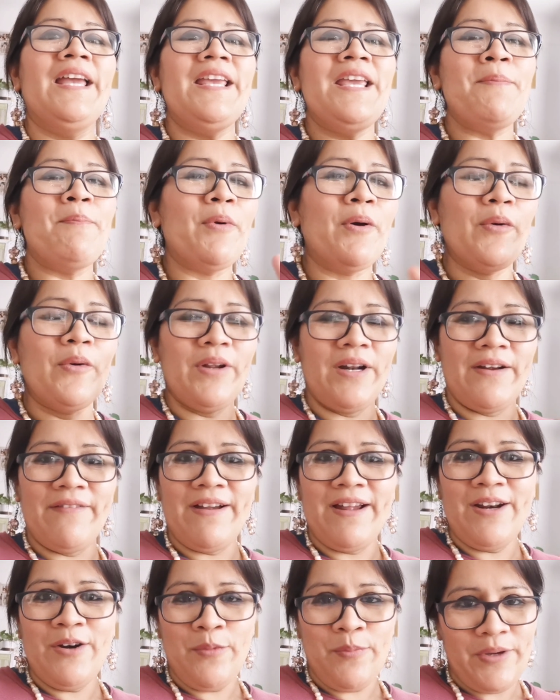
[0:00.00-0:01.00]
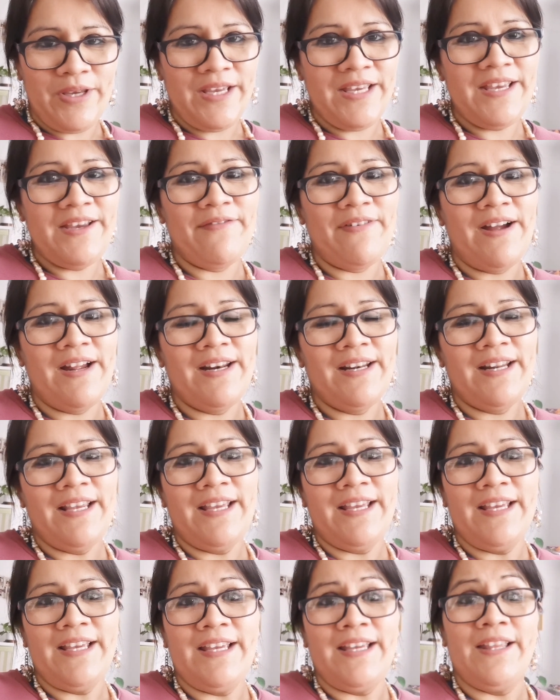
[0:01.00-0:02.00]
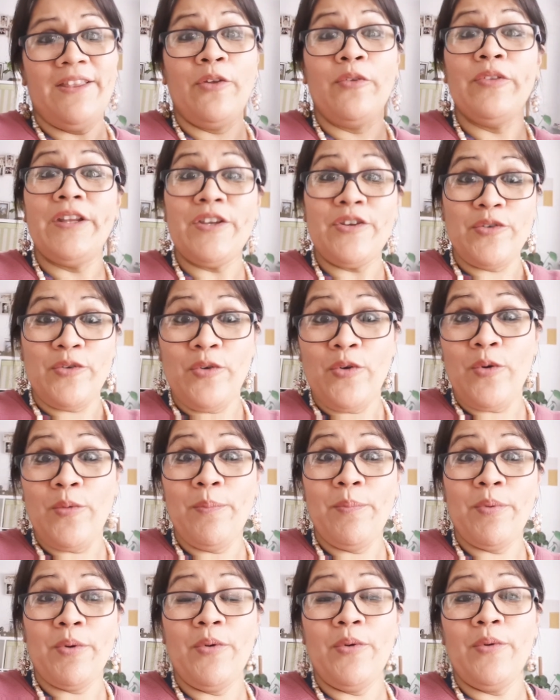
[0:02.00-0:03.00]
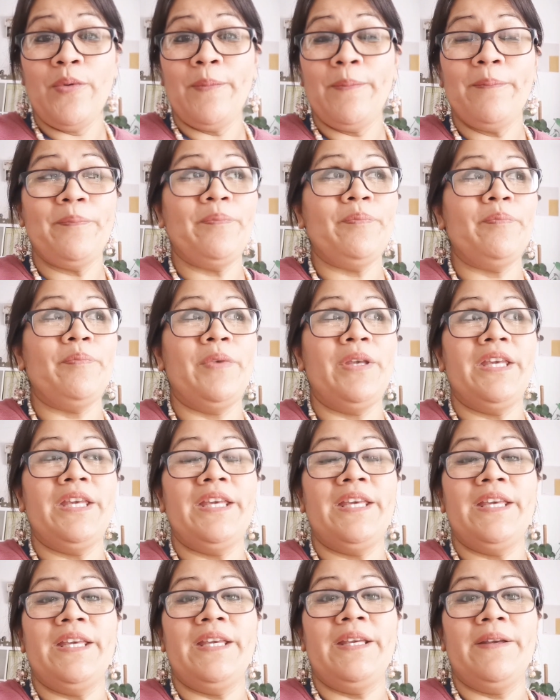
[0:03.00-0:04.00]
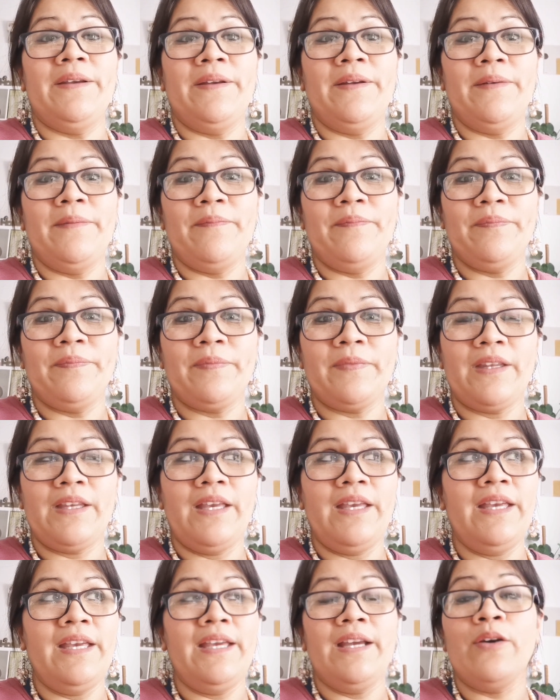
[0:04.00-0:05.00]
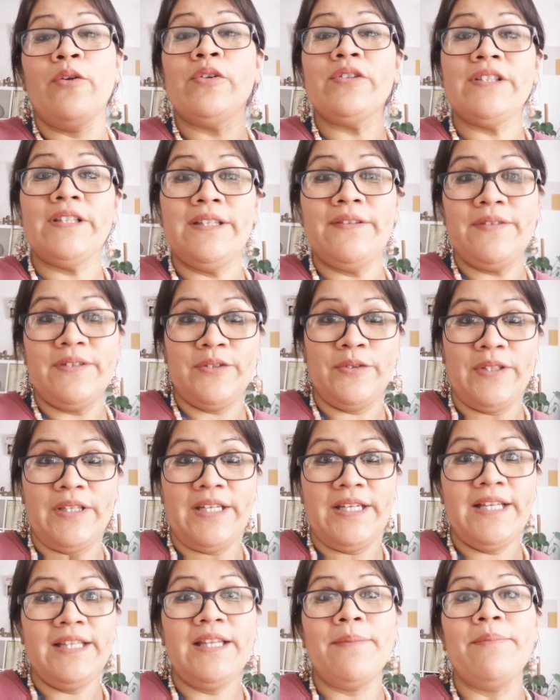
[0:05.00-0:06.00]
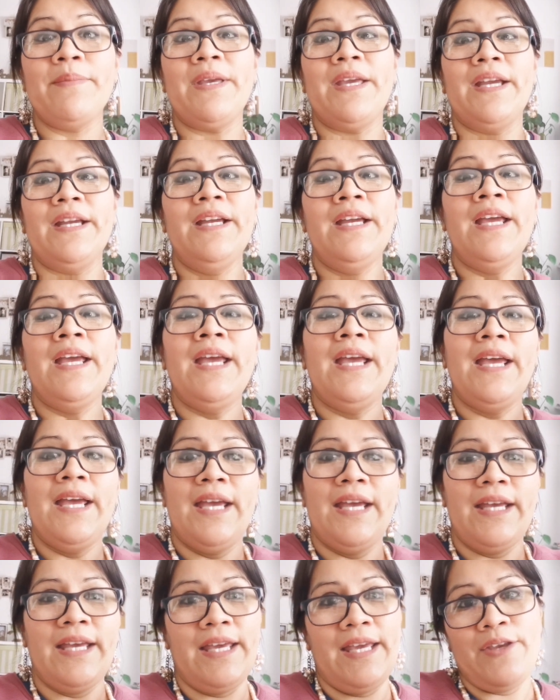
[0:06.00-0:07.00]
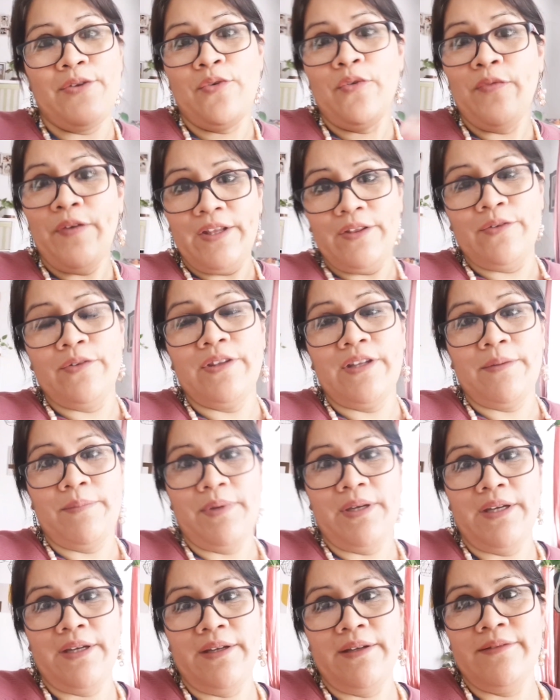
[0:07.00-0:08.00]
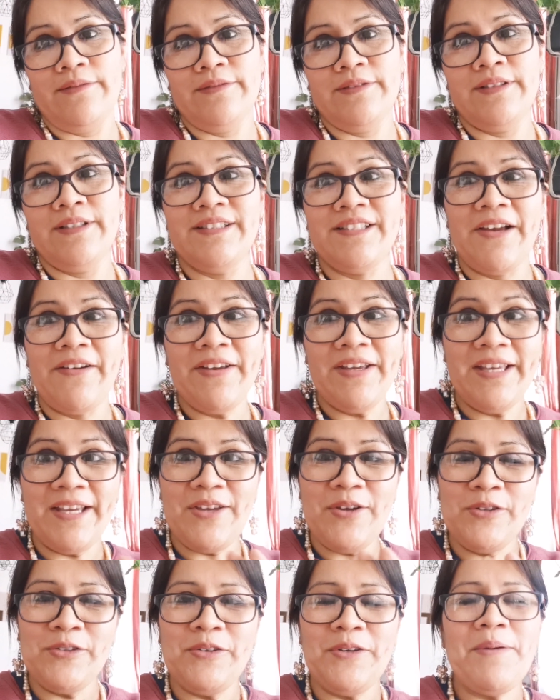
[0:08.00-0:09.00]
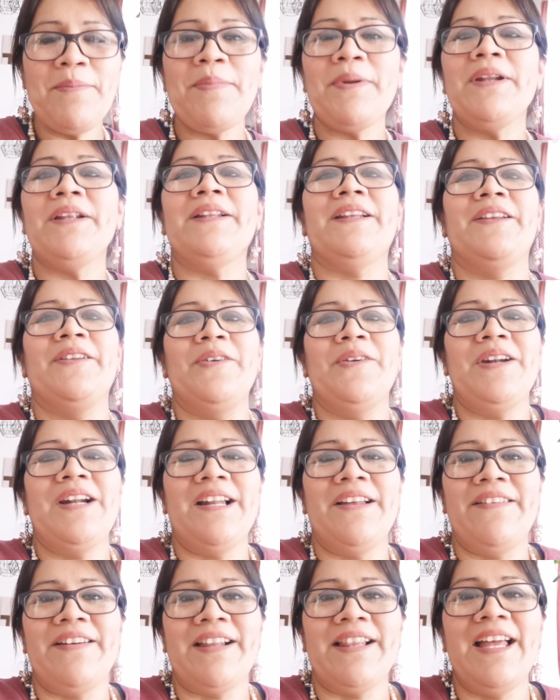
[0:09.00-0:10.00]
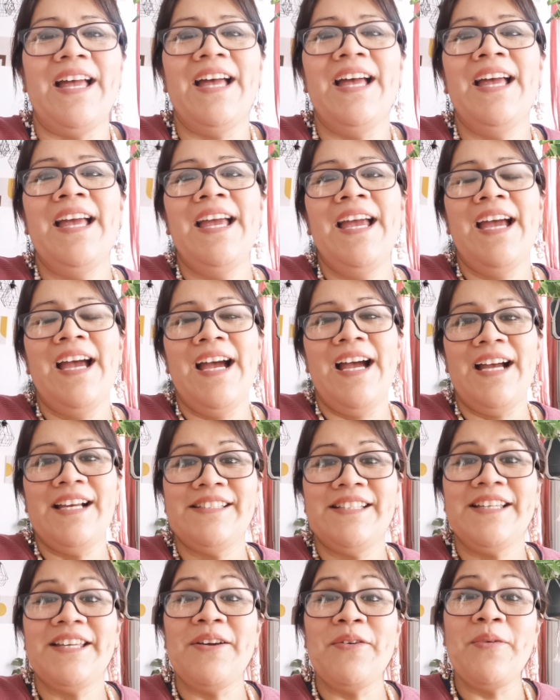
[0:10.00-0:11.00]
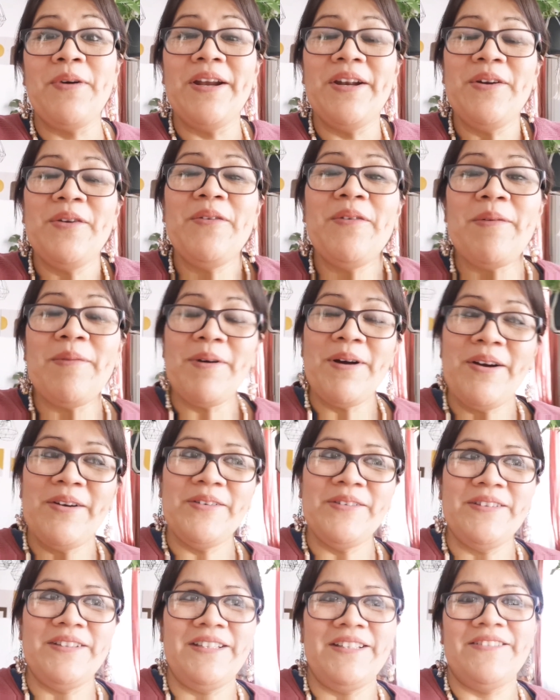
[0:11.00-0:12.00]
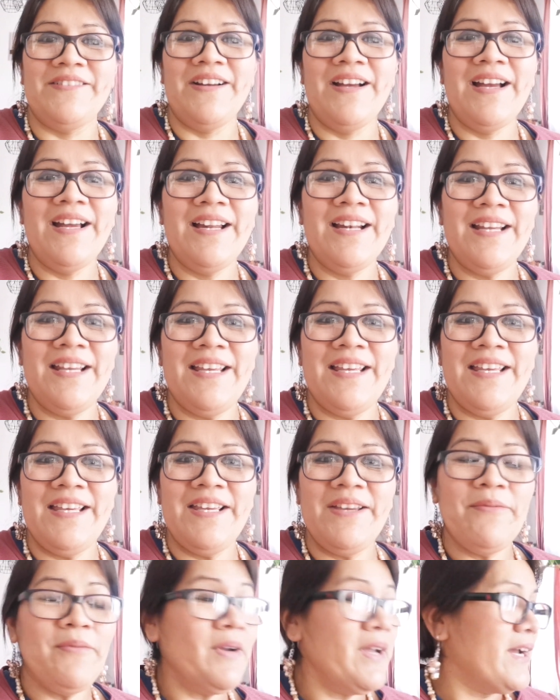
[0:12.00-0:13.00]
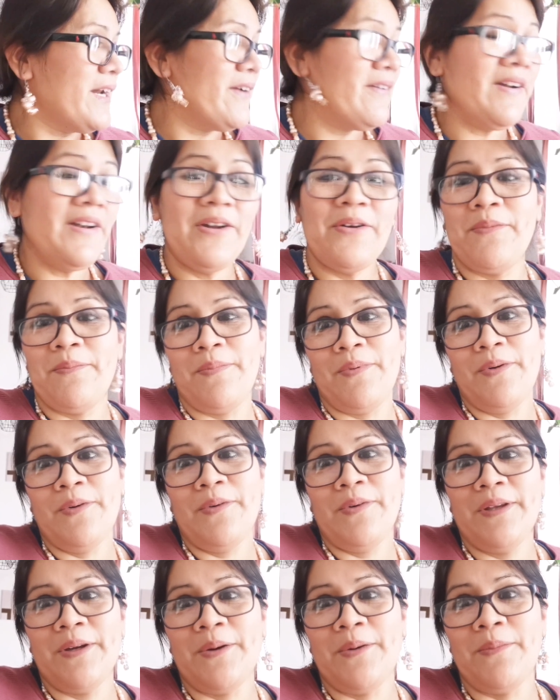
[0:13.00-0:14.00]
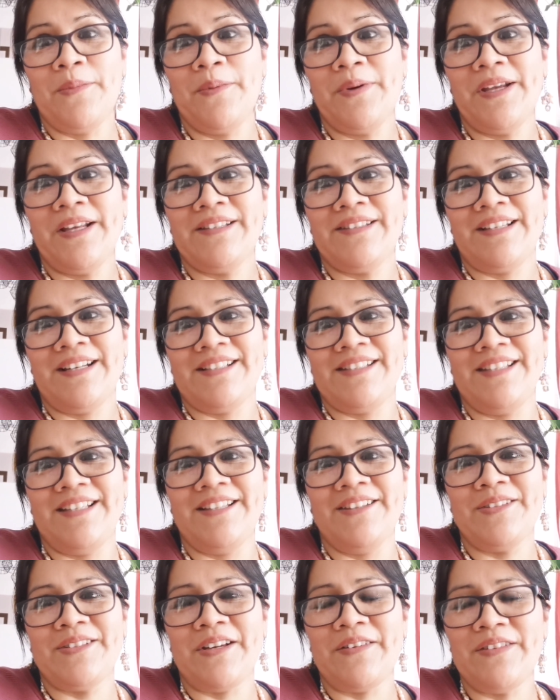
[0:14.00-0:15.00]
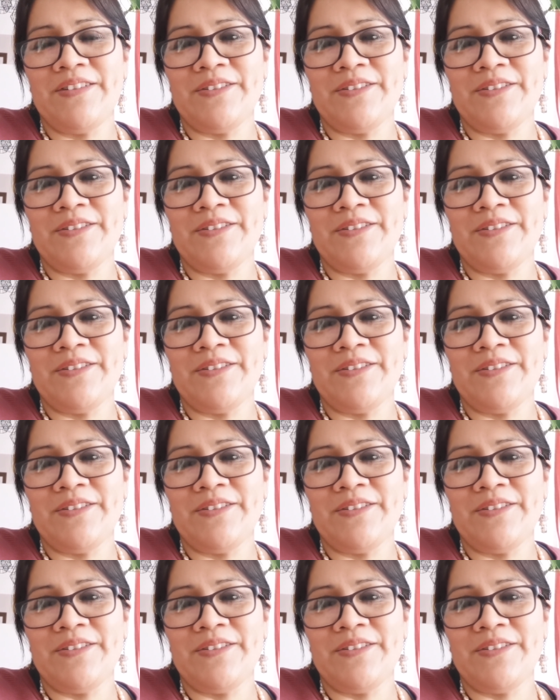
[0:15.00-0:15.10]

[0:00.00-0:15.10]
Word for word: y puedo grabar, lo voy a llevar eh, donde yo compro mi eh, cosas de bisutería también, que yo vendo también. Ustedes saben que yo soy emprendedora, la verdad. Así que bueno, vamos a continuar y voy a grabarles un poco de cómo voy a estar haciendo esa